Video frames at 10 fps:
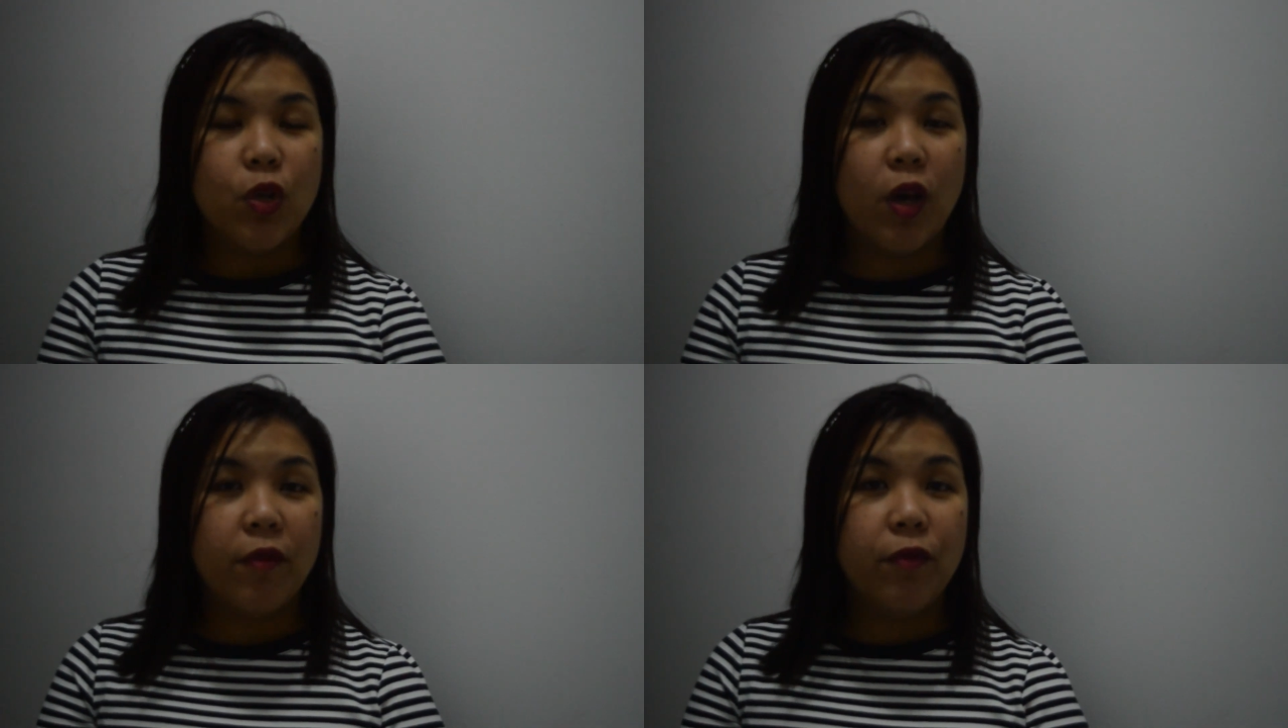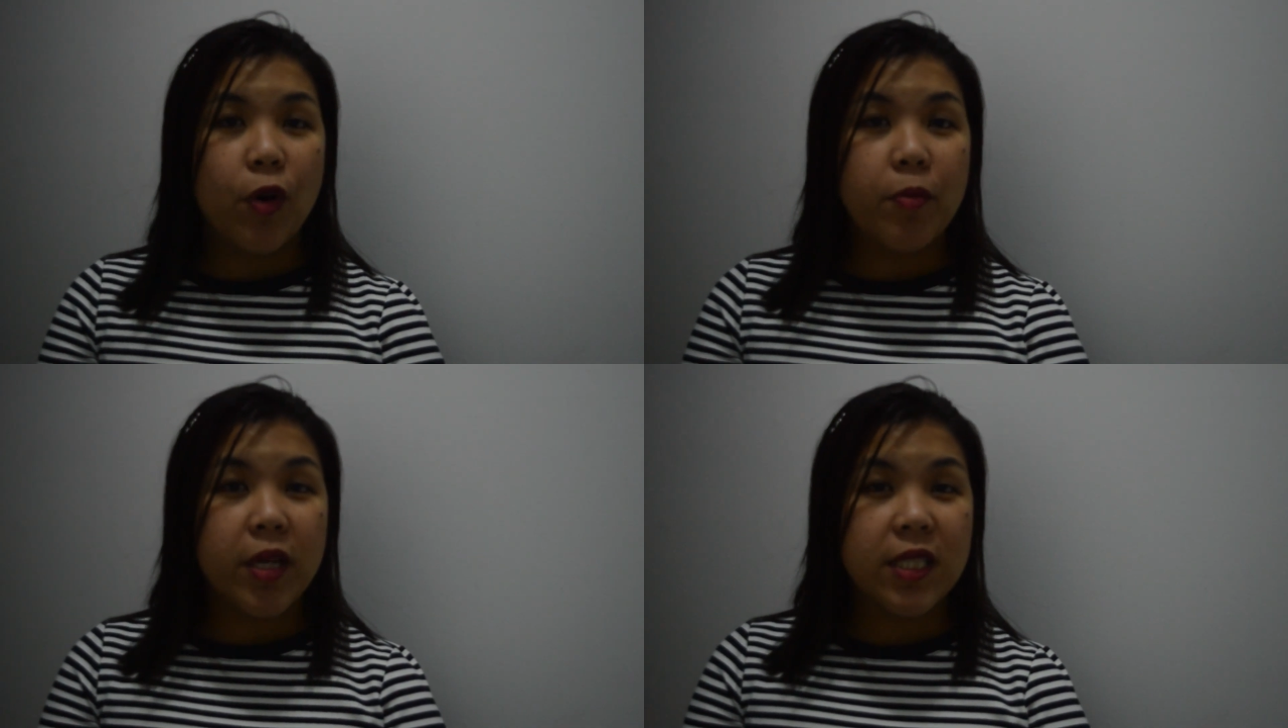You have
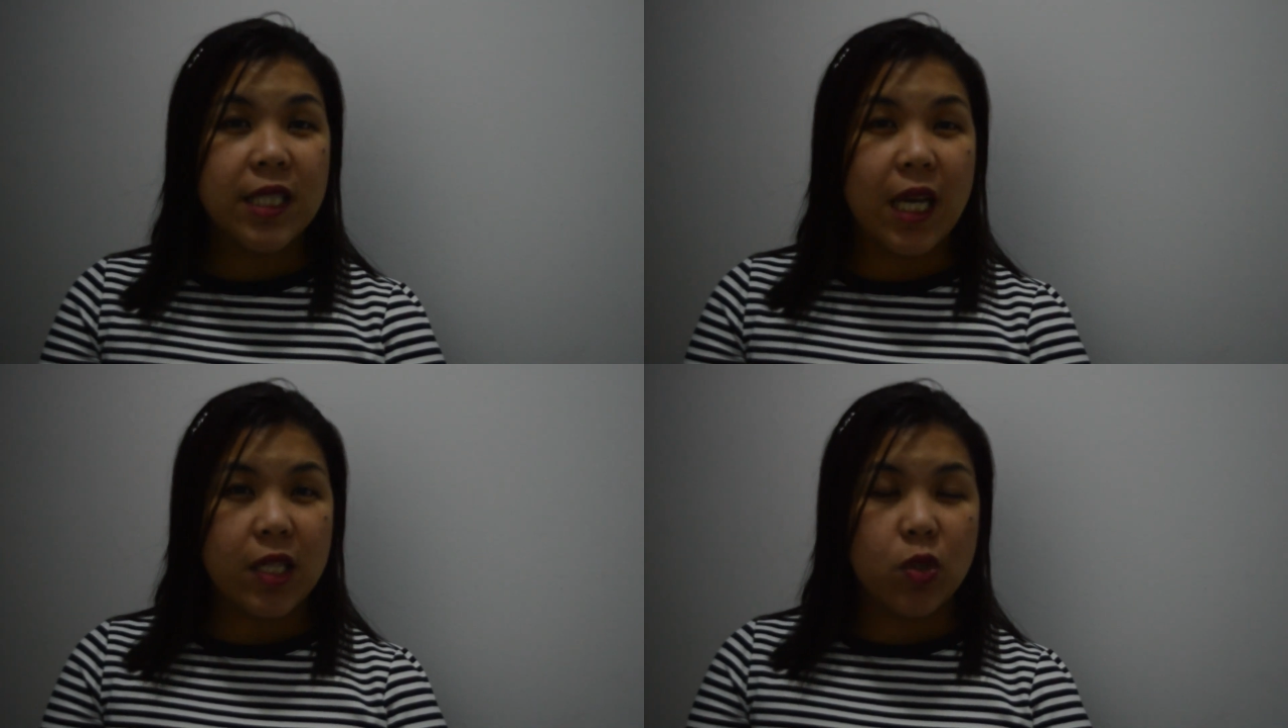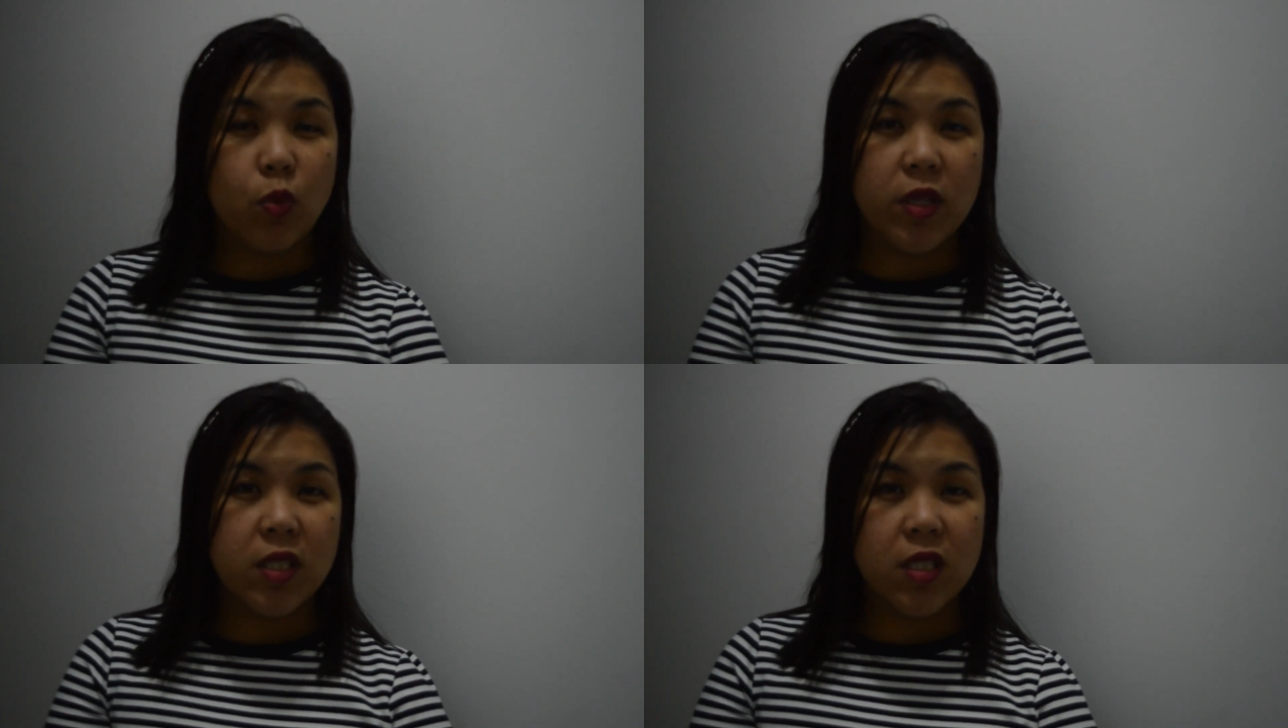4 months guys
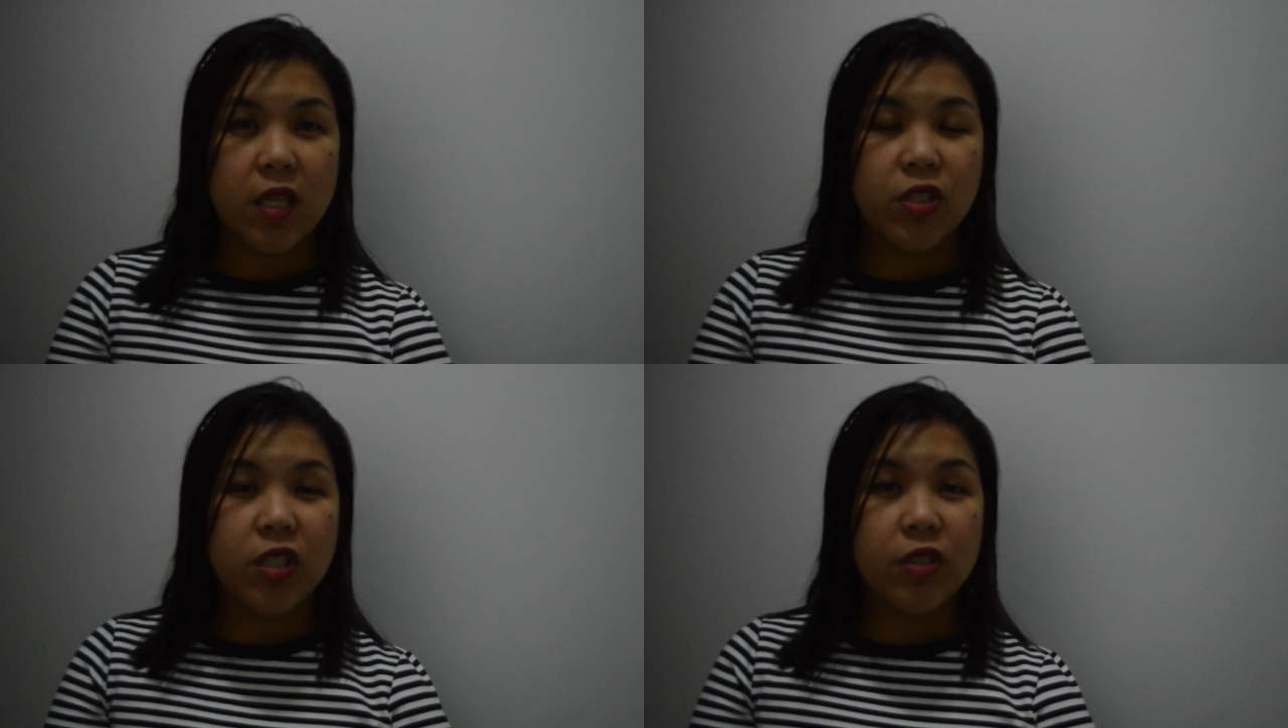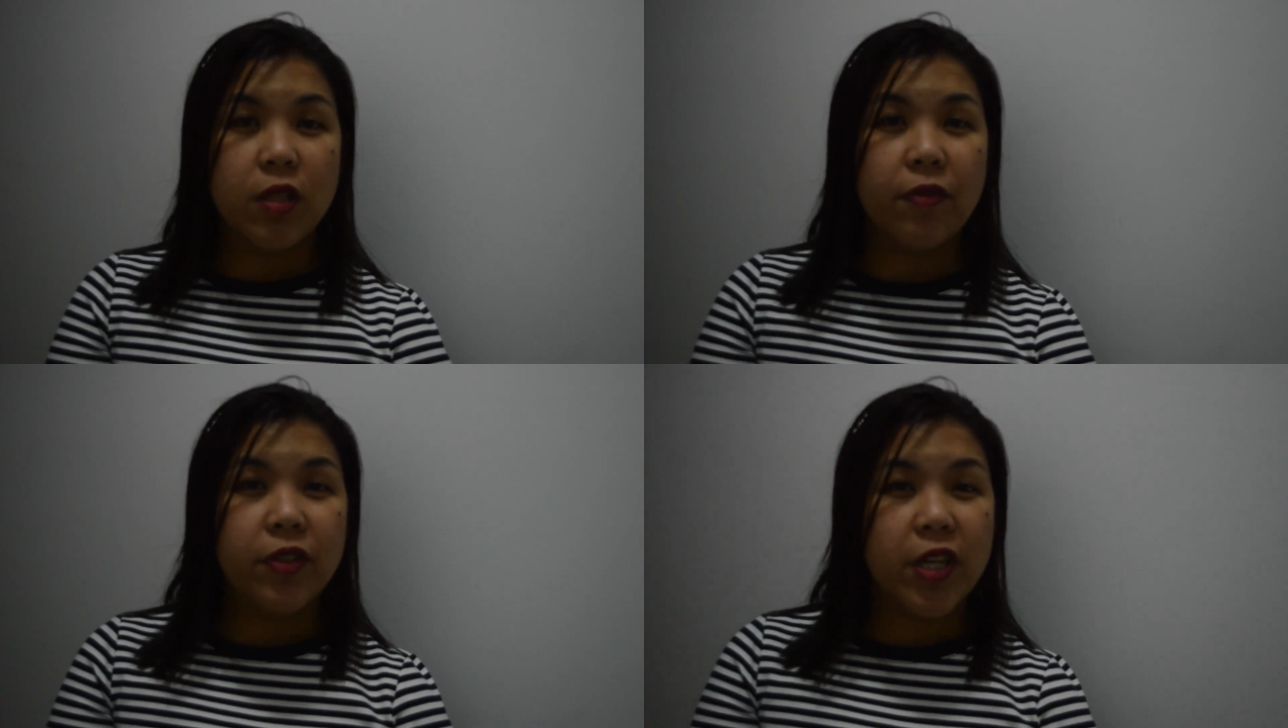once
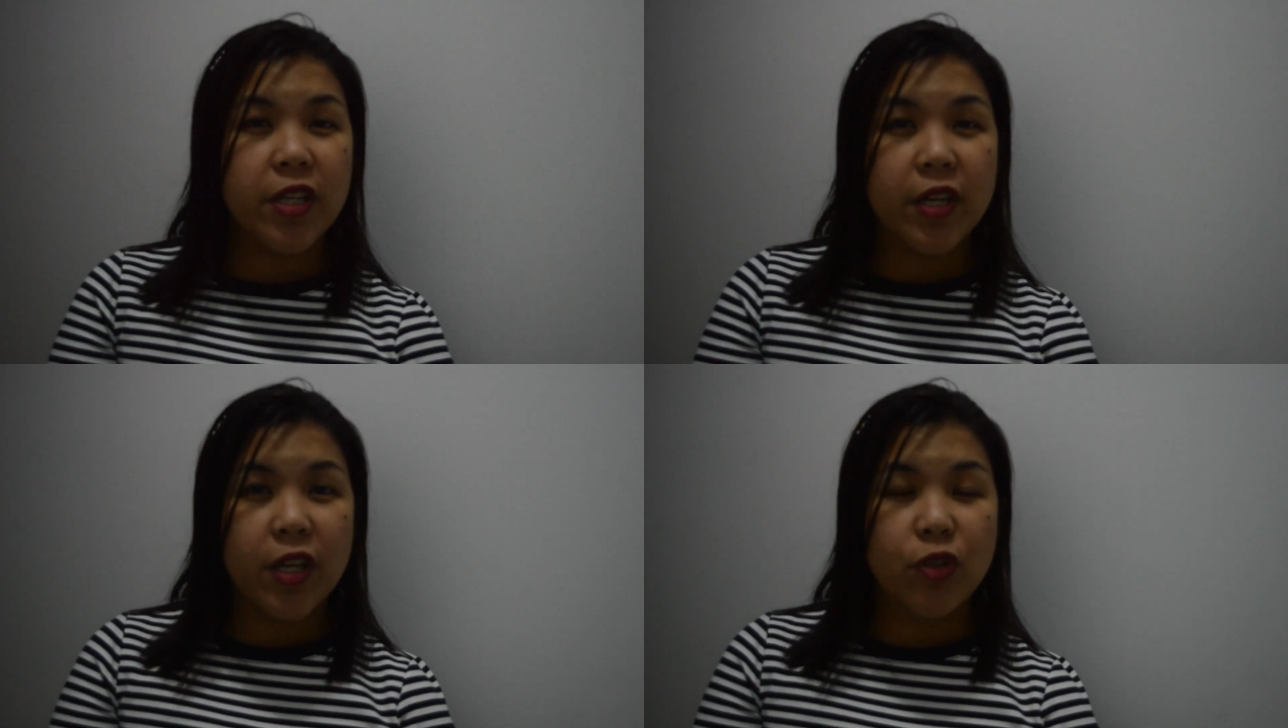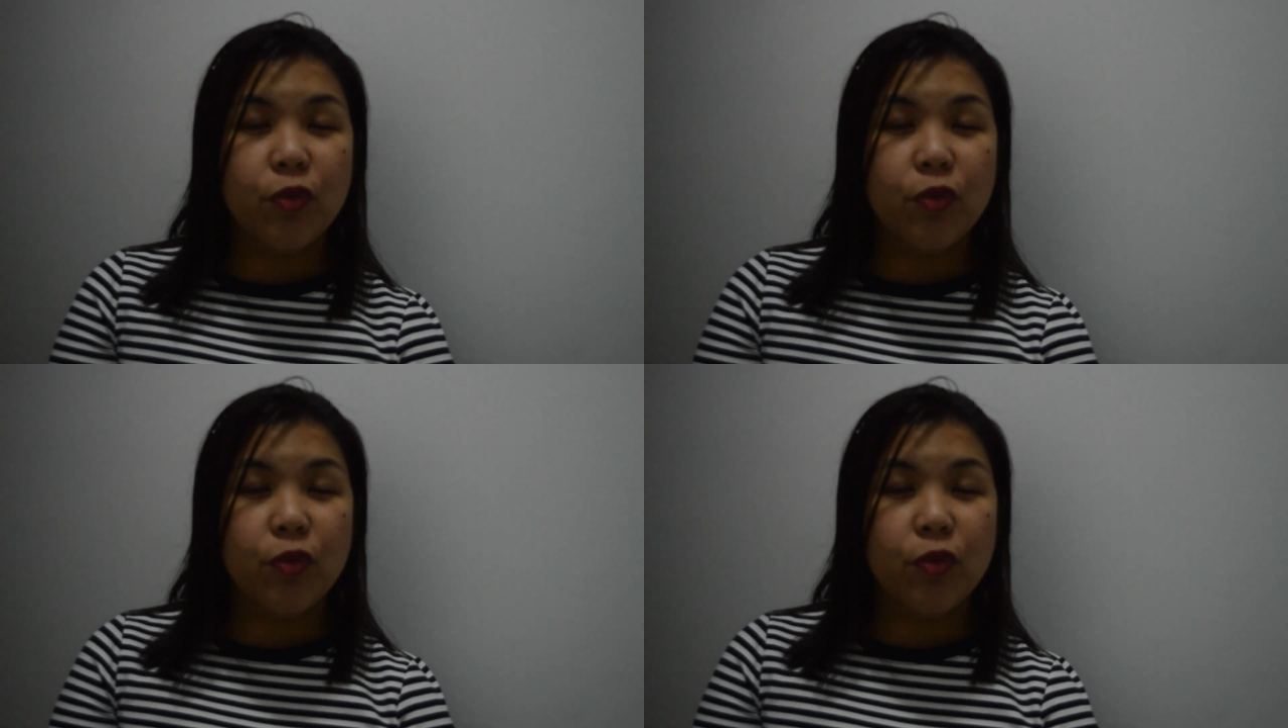na-generate